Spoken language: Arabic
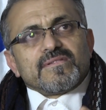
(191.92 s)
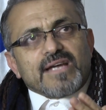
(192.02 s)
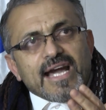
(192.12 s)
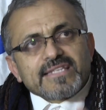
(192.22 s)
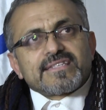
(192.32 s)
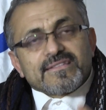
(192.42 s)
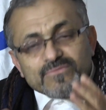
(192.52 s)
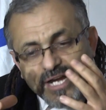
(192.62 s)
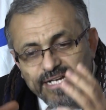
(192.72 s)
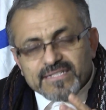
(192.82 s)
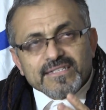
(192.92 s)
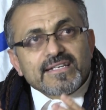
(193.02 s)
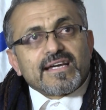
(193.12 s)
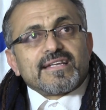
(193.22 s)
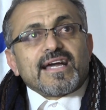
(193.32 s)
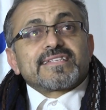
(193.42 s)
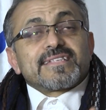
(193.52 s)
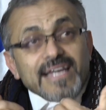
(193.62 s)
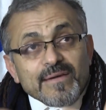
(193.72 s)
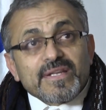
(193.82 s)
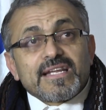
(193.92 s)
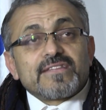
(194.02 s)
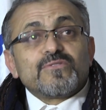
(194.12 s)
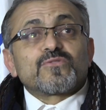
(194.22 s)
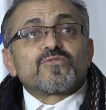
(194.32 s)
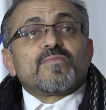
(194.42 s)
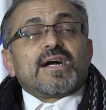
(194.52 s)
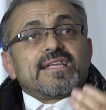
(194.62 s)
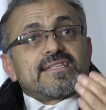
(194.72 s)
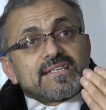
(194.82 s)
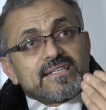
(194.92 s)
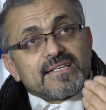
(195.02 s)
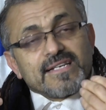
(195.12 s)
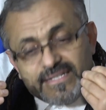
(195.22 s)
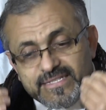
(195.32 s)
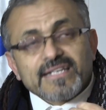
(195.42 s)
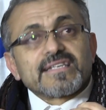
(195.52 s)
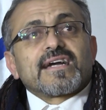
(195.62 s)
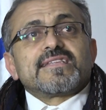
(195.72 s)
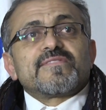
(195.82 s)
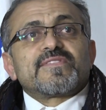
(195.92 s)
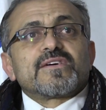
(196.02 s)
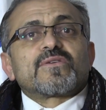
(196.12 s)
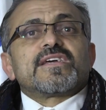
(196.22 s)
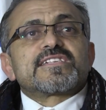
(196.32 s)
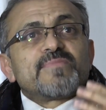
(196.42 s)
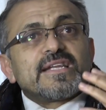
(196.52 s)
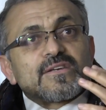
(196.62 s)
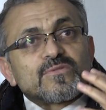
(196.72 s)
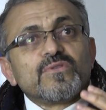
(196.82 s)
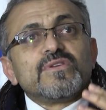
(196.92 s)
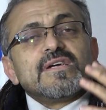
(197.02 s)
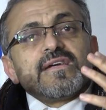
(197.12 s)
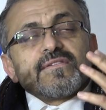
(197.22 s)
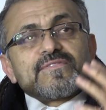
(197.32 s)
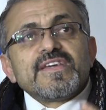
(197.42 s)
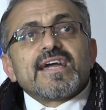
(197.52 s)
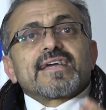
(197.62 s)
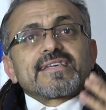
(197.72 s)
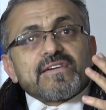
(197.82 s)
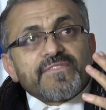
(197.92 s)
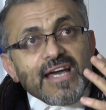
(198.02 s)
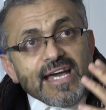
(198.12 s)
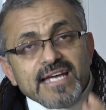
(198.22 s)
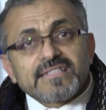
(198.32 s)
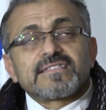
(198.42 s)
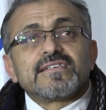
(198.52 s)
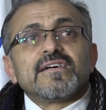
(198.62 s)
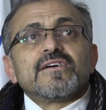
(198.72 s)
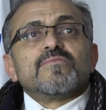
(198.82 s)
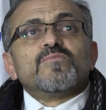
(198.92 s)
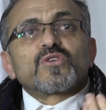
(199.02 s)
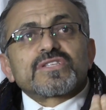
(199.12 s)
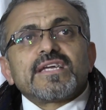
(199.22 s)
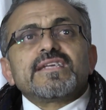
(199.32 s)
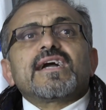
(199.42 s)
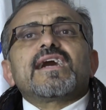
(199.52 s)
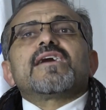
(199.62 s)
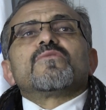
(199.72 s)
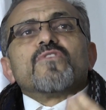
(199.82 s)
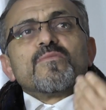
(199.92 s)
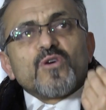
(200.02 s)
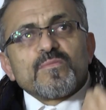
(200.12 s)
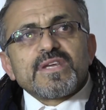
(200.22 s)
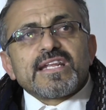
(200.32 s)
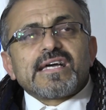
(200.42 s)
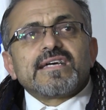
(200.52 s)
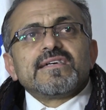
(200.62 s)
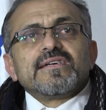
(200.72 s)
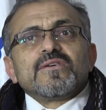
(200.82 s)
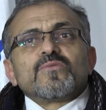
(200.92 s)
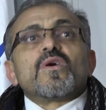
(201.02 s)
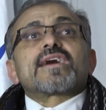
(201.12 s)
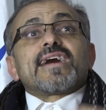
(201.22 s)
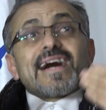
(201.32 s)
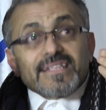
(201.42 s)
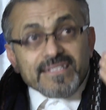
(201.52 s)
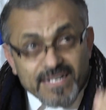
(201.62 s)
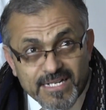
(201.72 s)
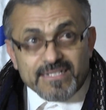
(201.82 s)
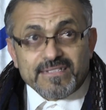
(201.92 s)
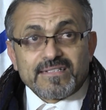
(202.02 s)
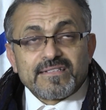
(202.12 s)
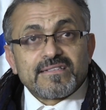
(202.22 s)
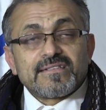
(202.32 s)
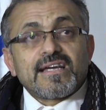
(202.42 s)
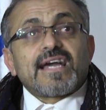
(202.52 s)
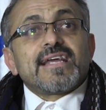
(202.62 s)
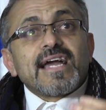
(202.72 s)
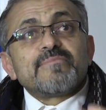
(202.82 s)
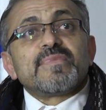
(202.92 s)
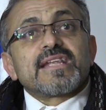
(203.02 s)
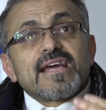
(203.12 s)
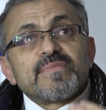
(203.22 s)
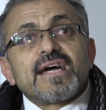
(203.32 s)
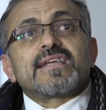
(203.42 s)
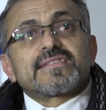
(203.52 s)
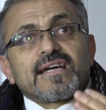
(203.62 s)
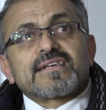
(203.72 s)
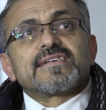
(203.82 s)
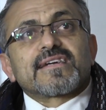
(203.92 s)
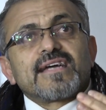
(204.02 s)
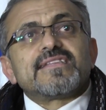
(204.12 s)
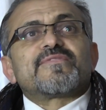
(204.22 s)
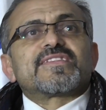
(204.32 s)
حتى تحقق حتى تعمل هذه الحكومة على تغيير تحقيق أهداف الثورة يجب أن يكون فيها كفاءات مقتنعة ومؤمنة وقادرة على حمل أمانة تحقيق أهداف